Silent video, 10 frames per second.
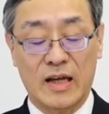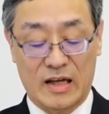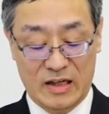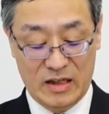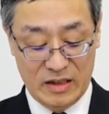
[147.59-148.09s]

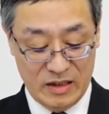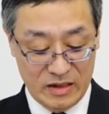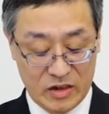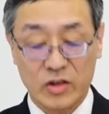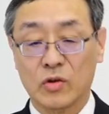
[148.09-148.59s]

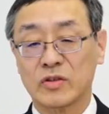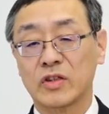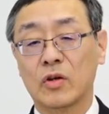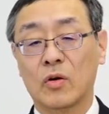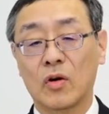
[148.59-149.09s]
えー、企業、
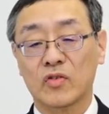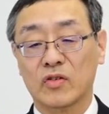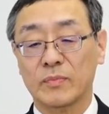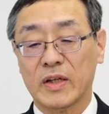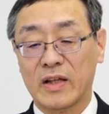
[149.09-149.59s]
事業を
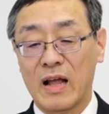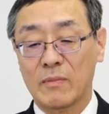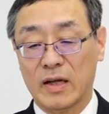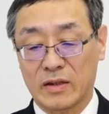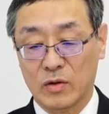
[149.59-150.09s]
進めて
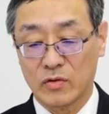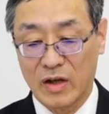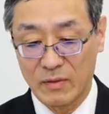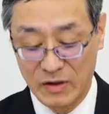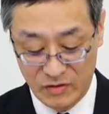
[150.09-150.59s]
まいてご
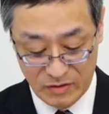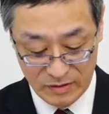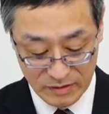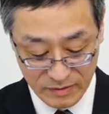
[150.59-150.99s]
ざいます。